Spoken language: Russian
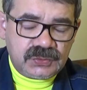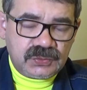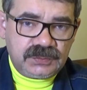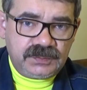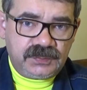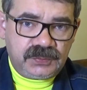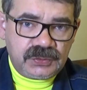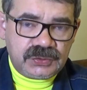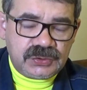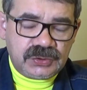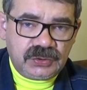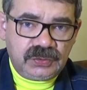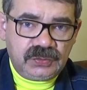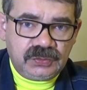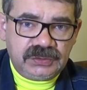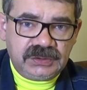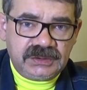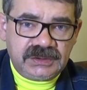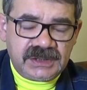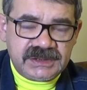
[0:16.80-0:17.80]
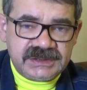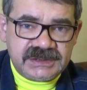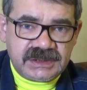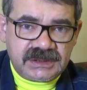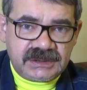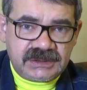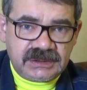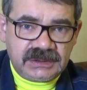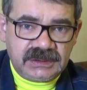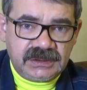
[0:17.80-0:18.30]
Чуть больше года
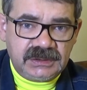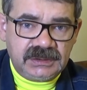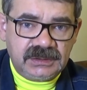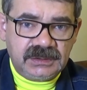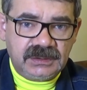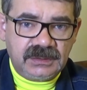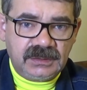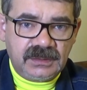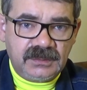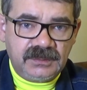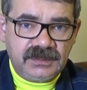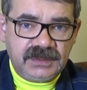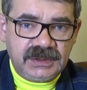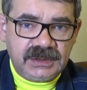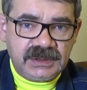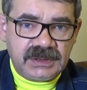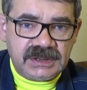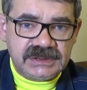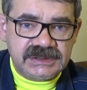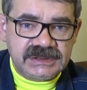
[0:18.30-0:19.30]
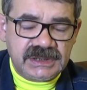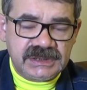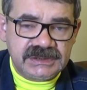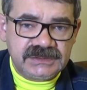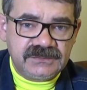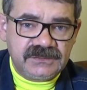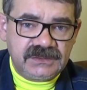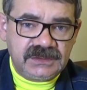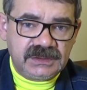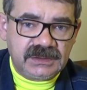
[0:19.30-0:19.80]
назад а, мы
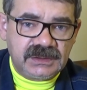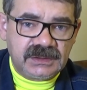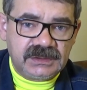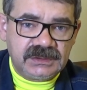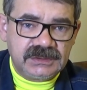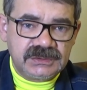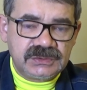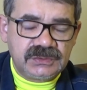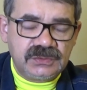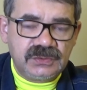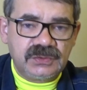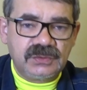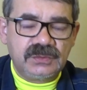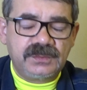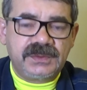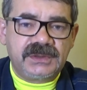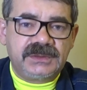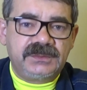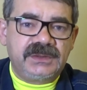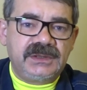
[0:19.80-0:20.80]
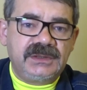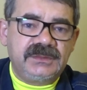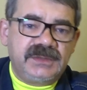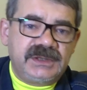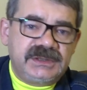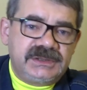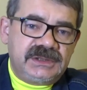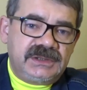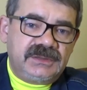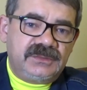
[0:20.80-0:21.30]
рассказывали историю
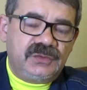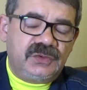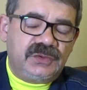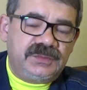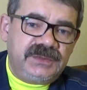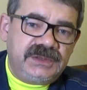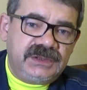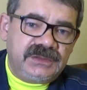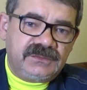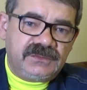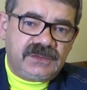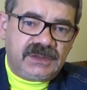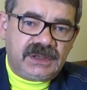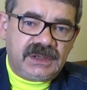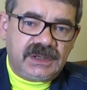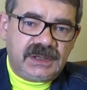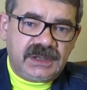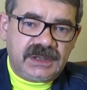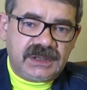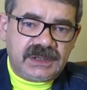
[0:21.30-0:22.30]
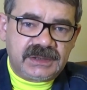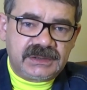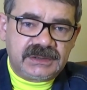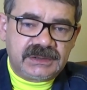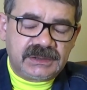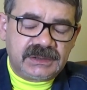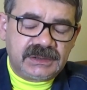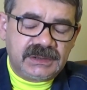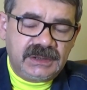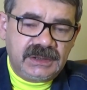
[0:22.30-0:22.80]
предпринимателя Мукминова
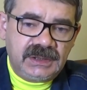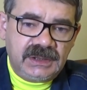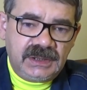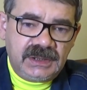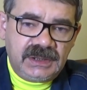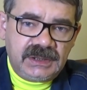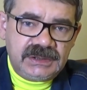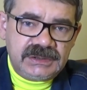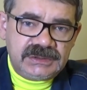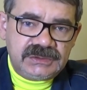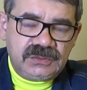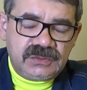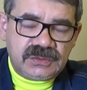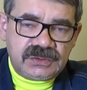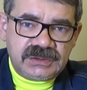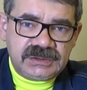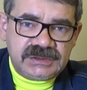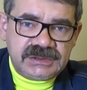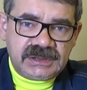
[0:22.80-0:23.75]
Айрата из города